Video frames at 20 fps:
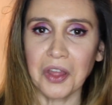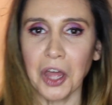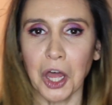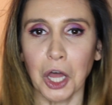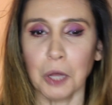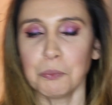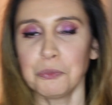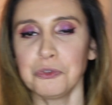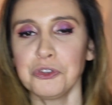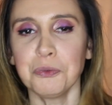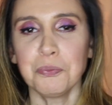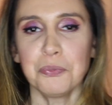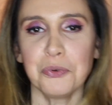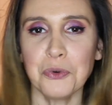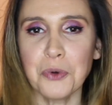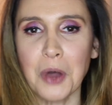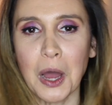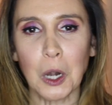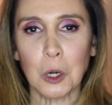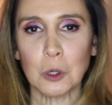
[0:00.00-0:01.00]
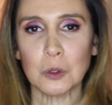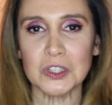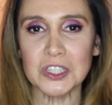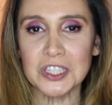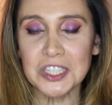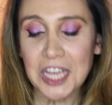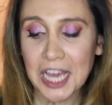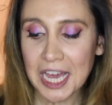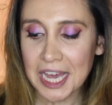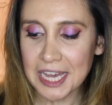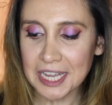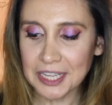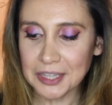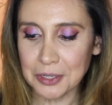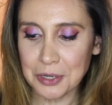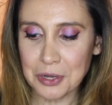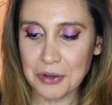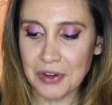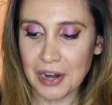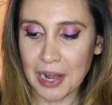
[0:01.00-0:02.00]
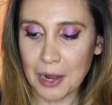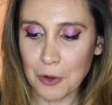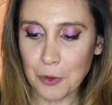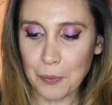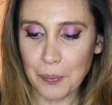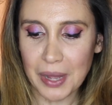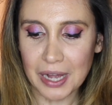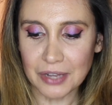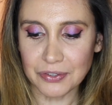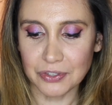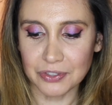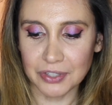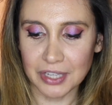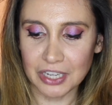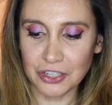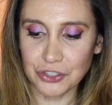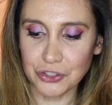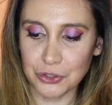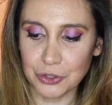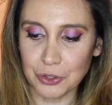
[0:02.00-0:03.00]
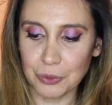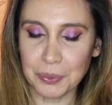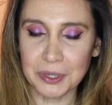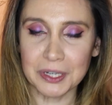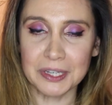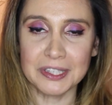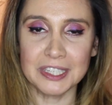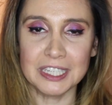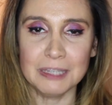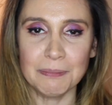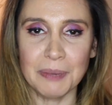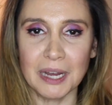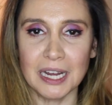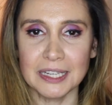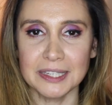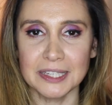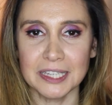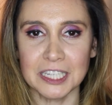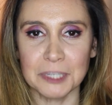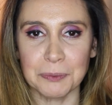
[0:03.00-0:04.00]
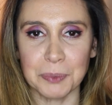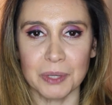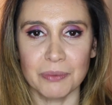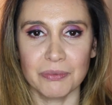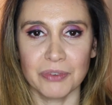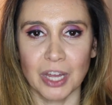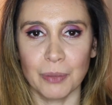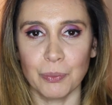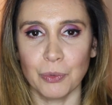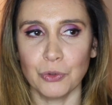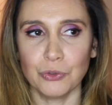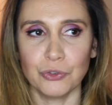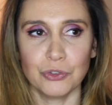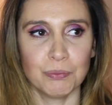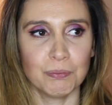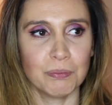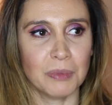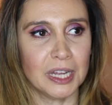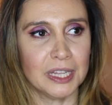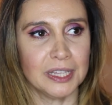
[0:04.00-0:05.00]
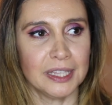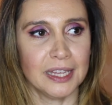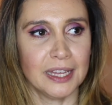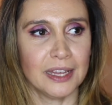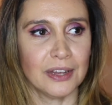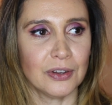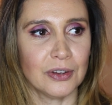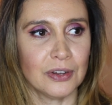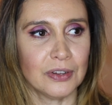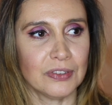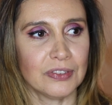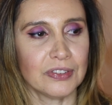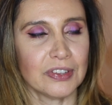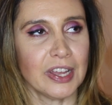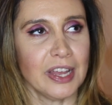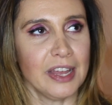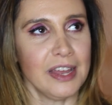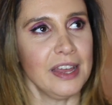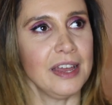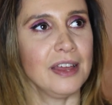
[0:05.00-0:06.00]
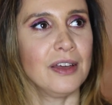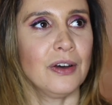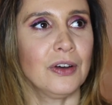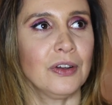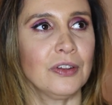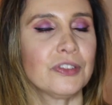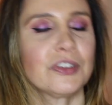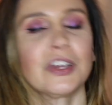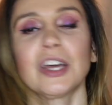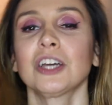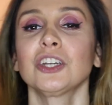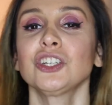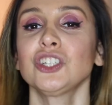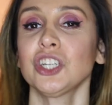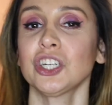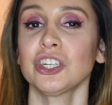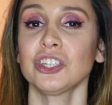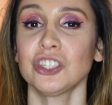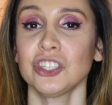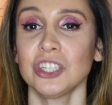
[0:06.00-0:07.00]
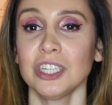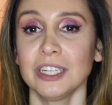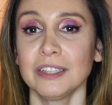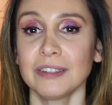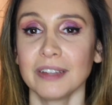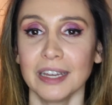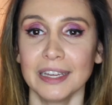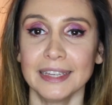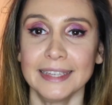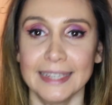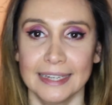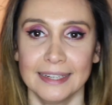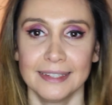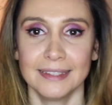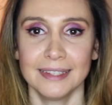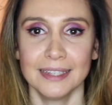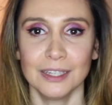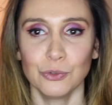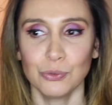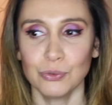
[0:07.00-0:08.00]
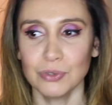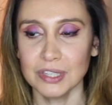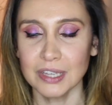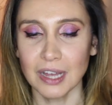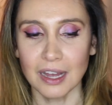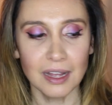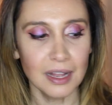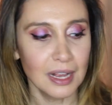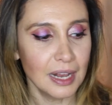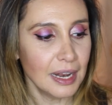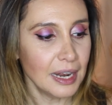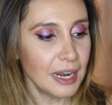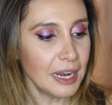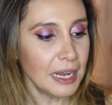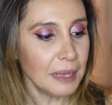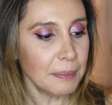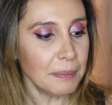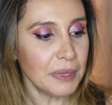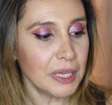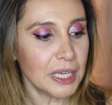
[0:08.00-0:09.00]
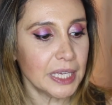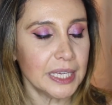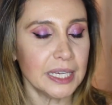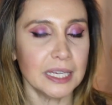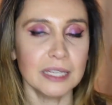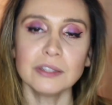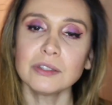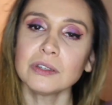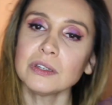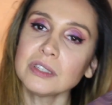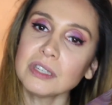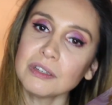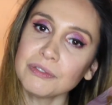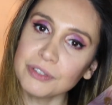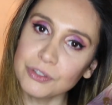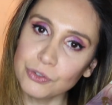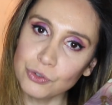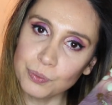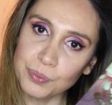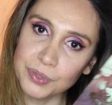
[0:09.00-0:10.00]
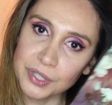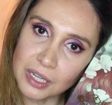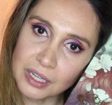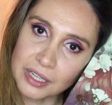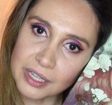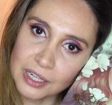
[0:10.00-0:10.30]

un petit peu à l'ancienne. Euh, voilà, le personnage euh, principal s'exprime vraiment d'une manière très, très recherchée, très guindée, tout ça. Mais qu'est-ce que ça fait du bien